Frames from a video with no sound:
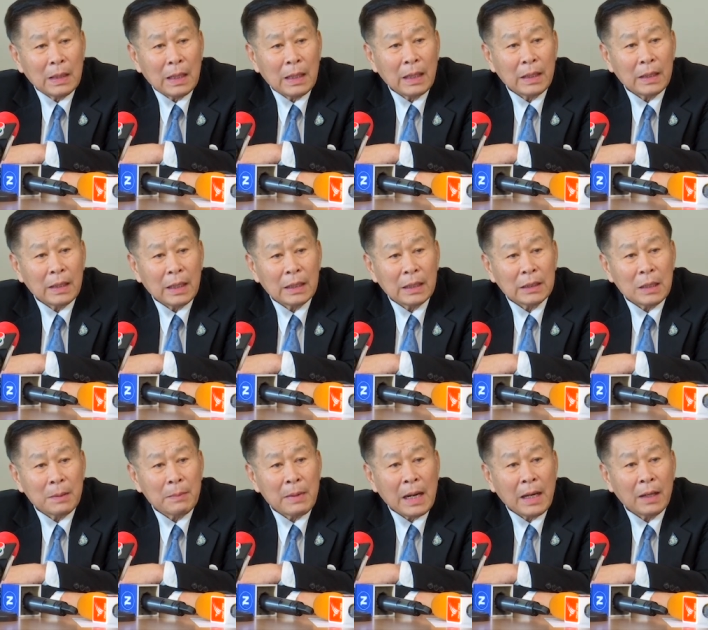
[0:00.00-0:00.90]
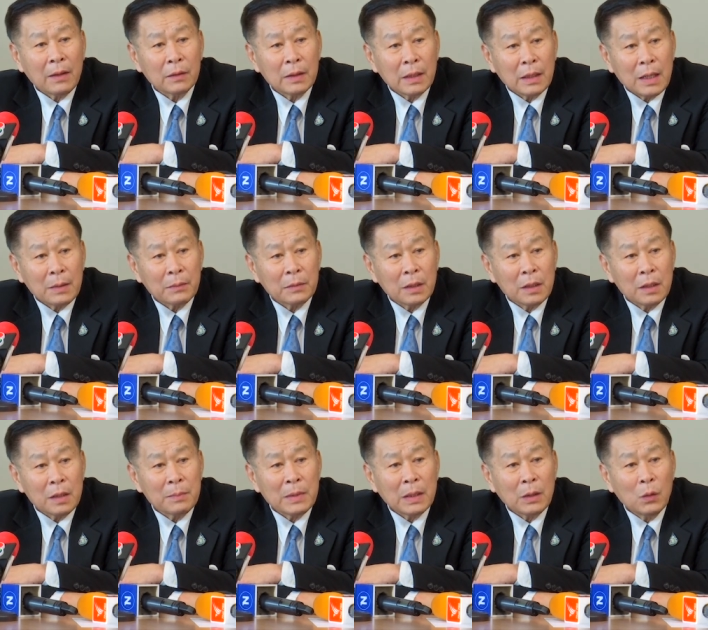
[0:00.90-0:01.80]
อะไรกับรัฐบาลหรอกนะครับ
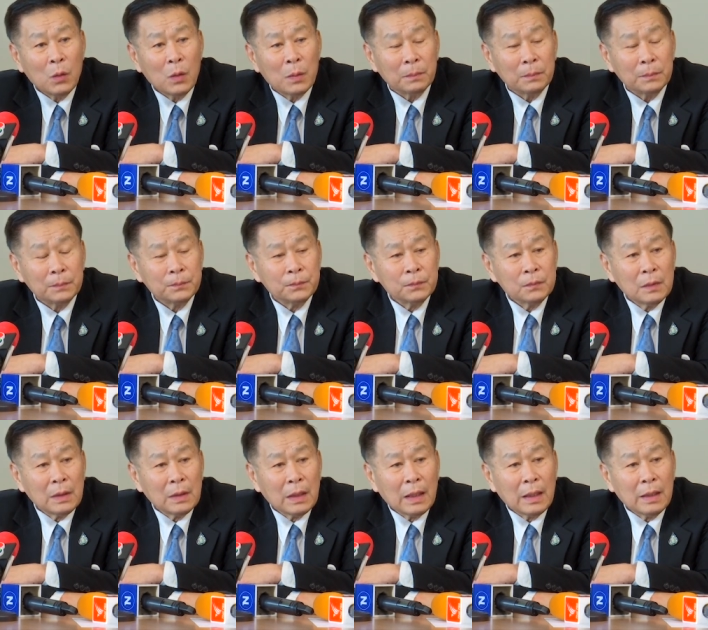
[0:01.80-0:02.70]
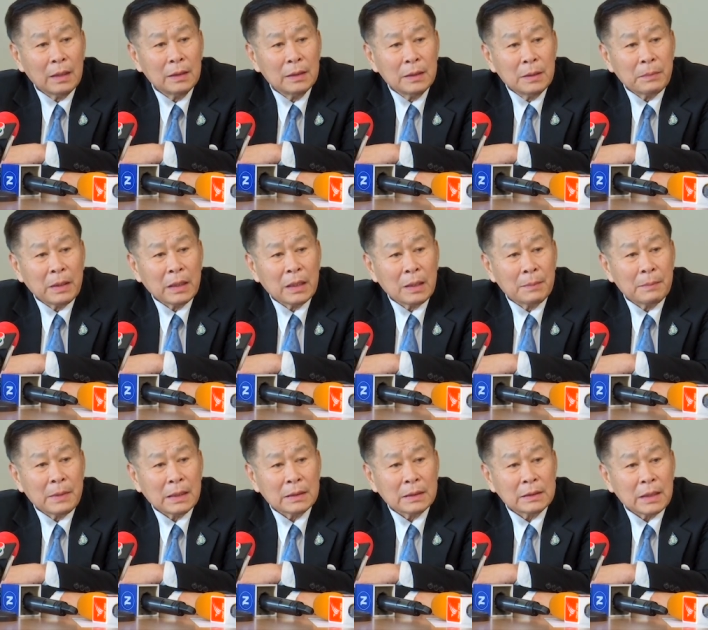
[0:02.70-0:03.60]
ก็มาร่วมนะเป็น
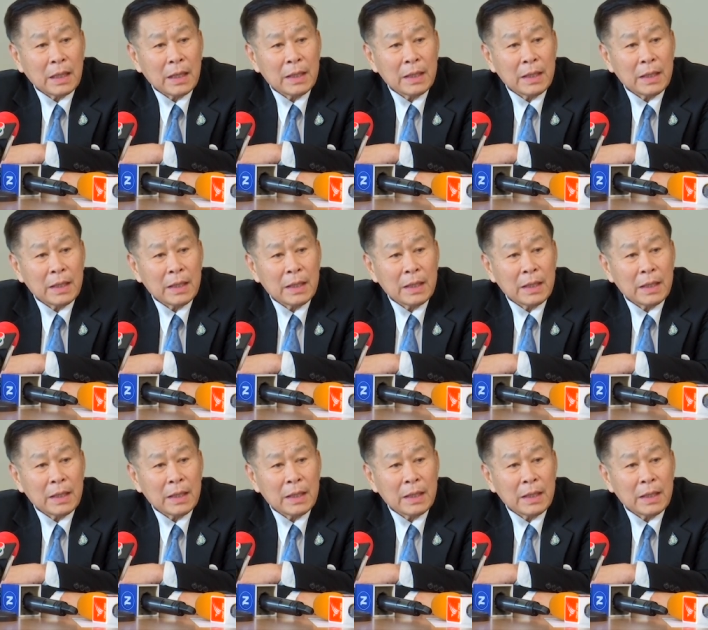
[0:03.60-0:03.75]
กำลังใจ